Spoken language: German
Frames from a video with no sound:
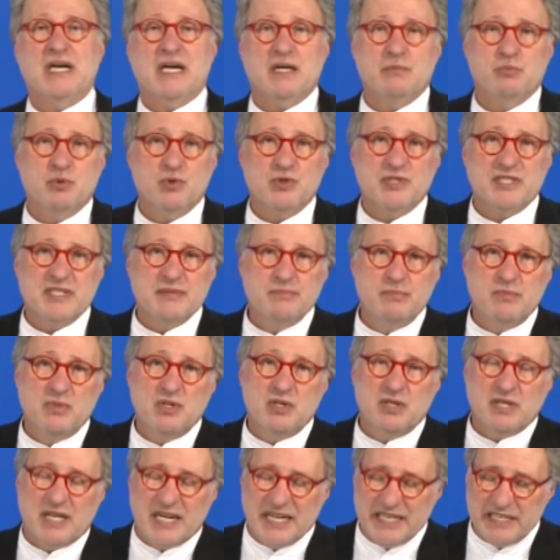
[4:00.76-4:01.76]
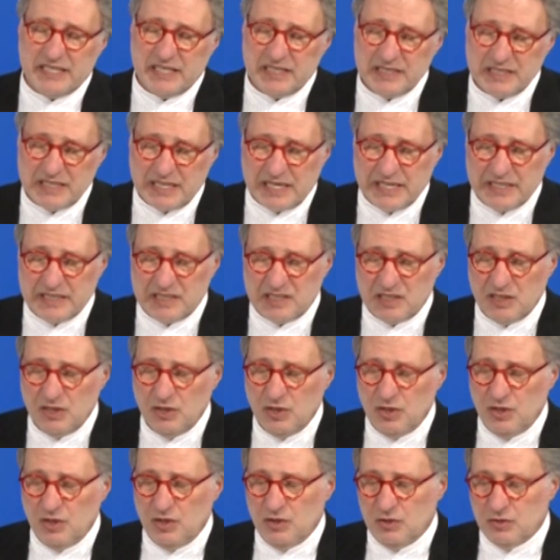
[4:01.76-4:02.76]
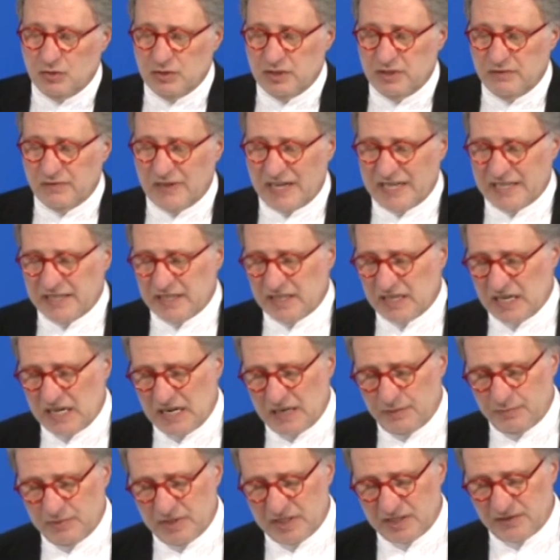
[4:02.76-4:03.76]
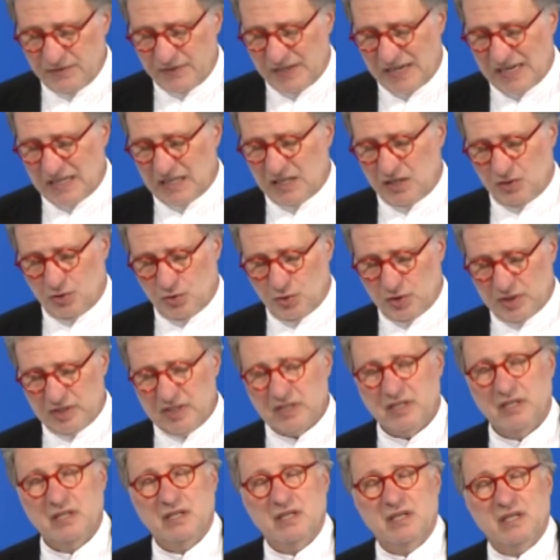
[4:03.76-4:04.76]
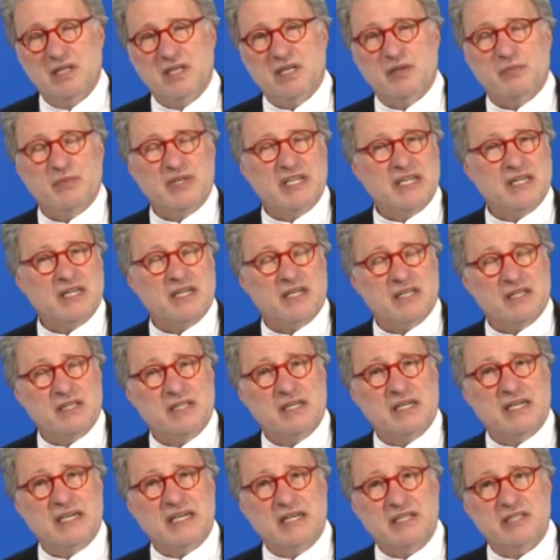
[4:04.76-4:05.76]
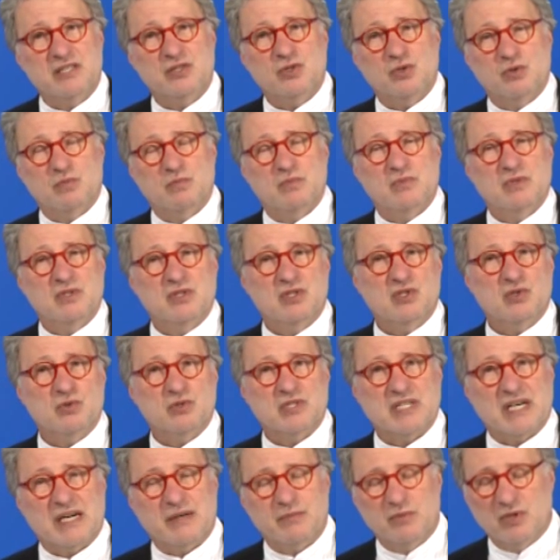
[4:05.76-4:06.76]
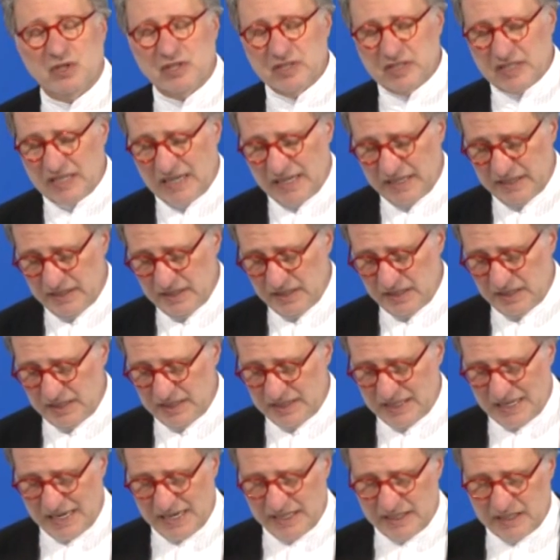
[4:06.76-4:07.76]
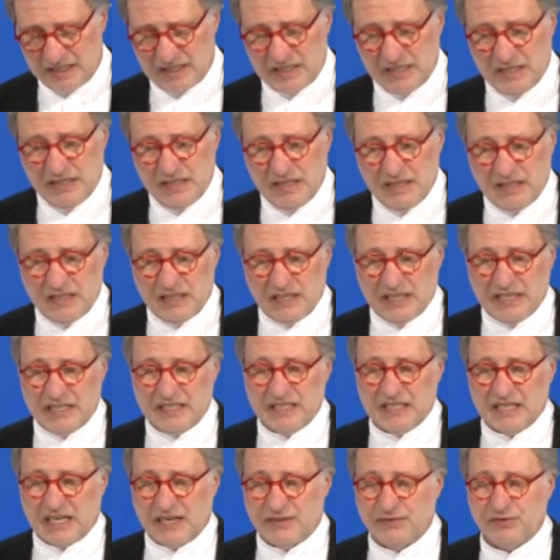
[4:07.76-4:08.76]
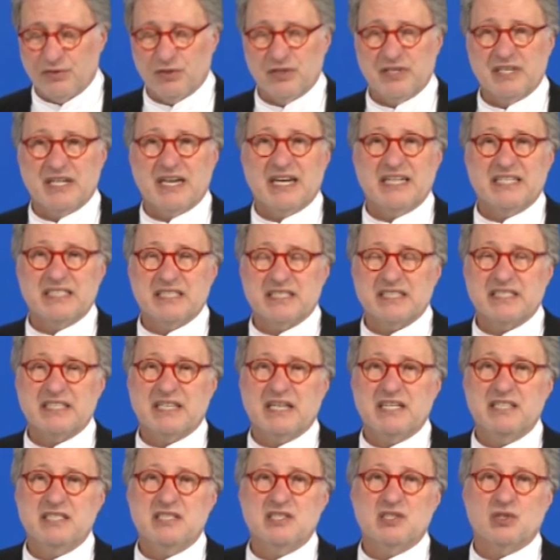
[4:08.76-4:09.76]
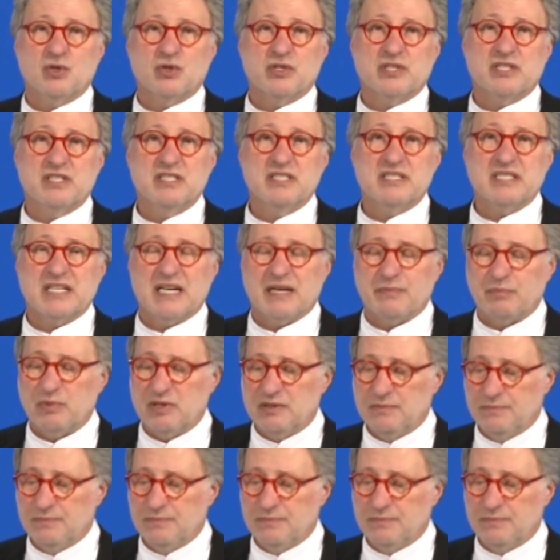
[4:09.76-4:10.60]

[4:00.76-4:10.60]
Abu Simbel einerseits und die Weihegaben des Pharaos im Hera-Heiligtum zu Samos andererseits legen davon eindringlich Zeugnis ab.